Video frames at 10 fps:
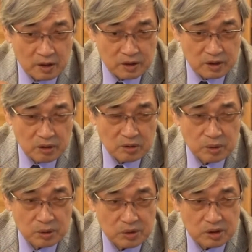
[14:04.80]
周
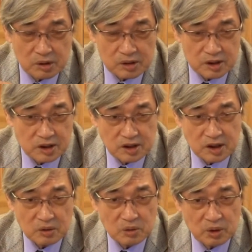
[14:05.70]
瑜就是
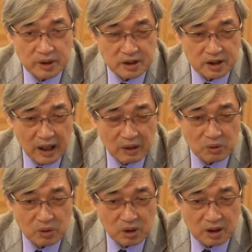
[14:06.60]
因为掌
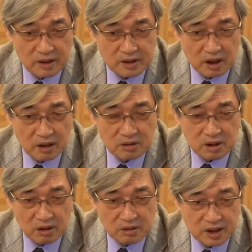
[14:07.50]
握了曹
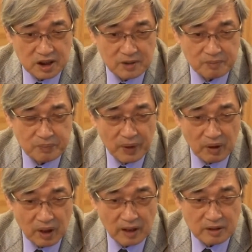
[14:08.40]
操的情报，
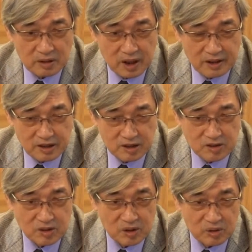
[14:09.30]
还有他的行
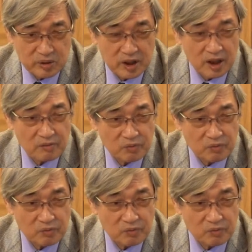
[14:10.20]
军路线，